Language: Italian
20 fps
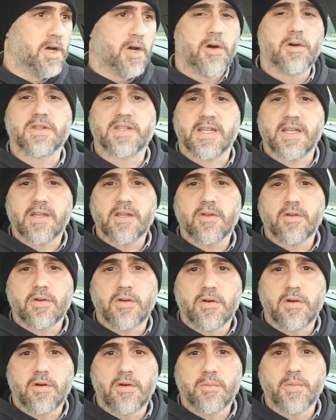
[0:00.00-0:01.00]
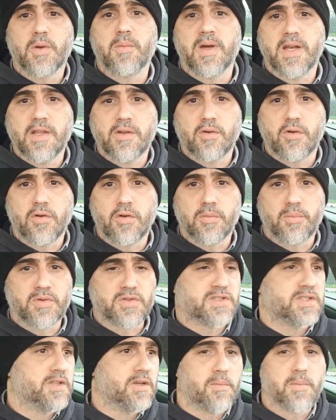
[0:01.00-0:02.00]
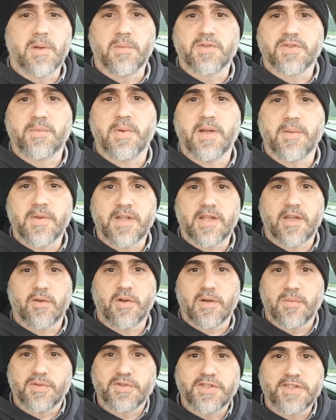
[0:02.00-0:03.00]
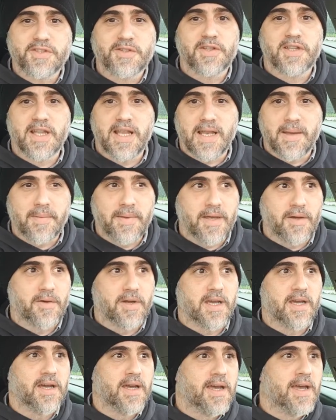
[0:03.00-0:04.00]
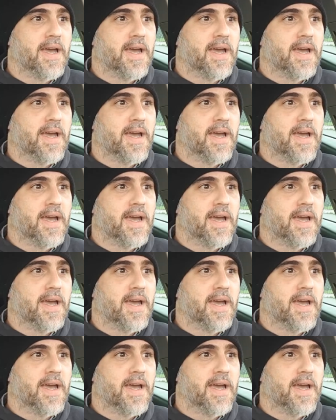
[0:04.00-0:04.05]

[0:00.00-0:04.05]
ho tradito mio marito col postino, abbiamo sperimentato la posizione della pecora.